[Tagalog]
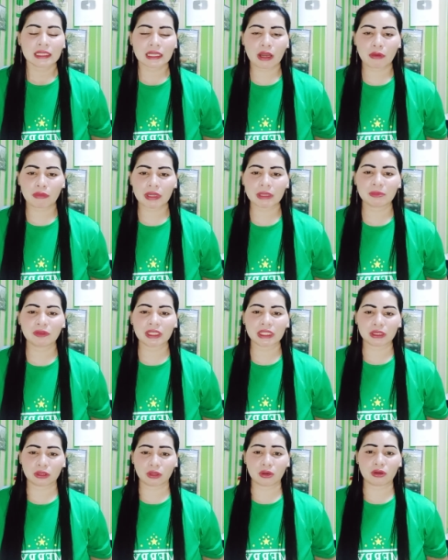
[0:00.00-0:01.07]
Gawin mo
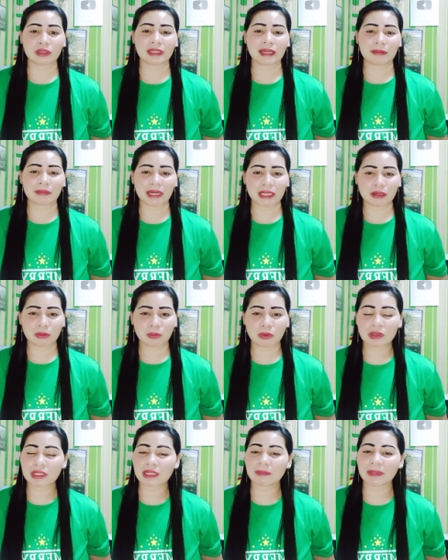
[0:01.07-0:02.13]
ito na may
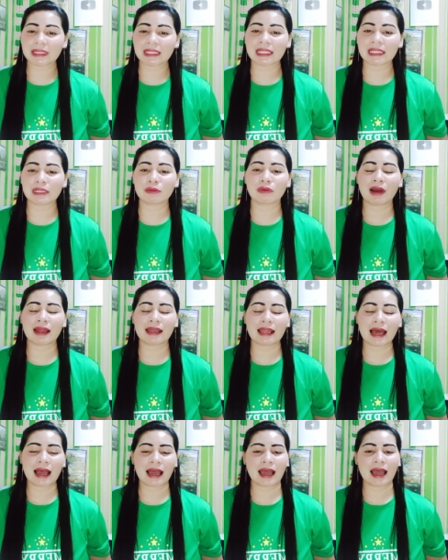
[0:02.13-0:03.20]
lubos na
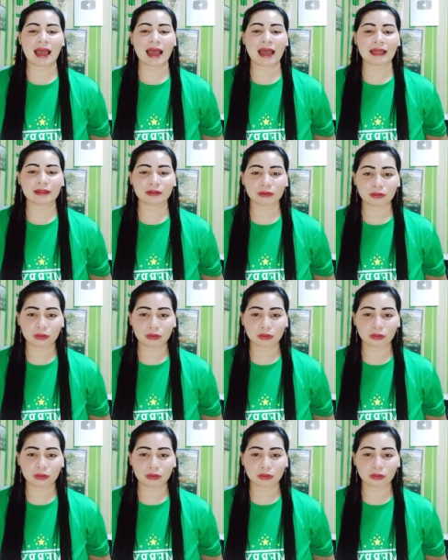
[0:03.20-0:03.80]
paniniwala at